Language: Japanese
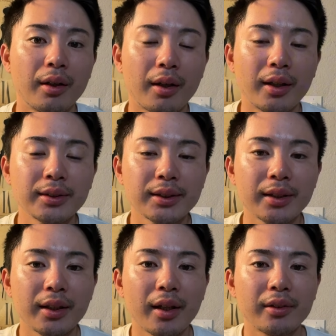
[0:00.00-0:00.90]
関西
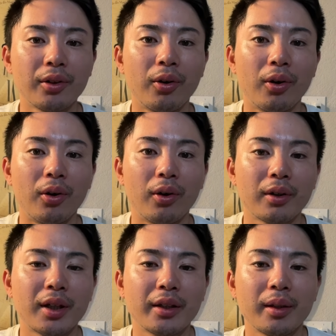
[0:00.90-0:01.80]
大学の
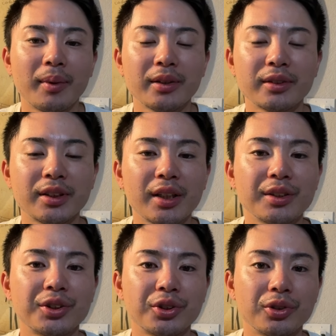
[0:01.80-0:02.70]
金丸
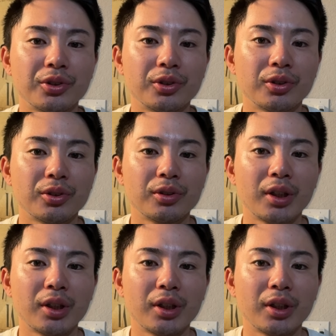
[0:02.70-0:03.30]
選手、